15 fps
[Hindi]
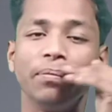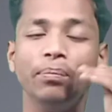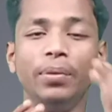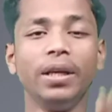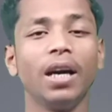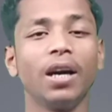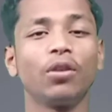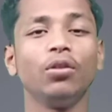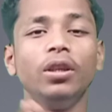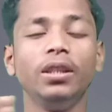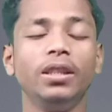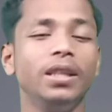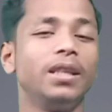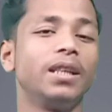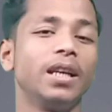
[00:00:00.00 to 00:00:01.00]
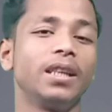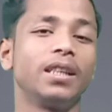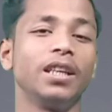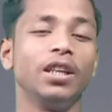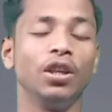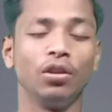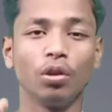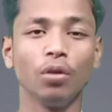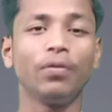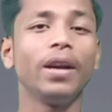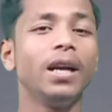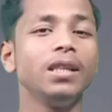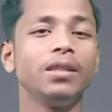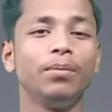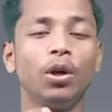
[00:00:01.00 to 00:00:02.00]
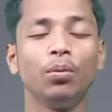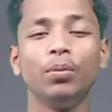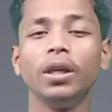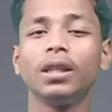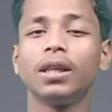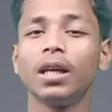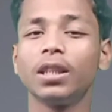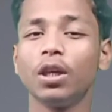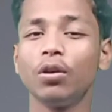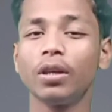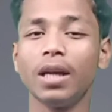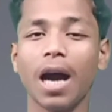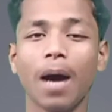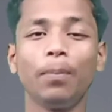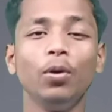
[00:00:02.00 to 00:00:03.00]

बिना कोई दिक्कत के तो फ्रेंड्स मैं उम्मीद करता हूँ कि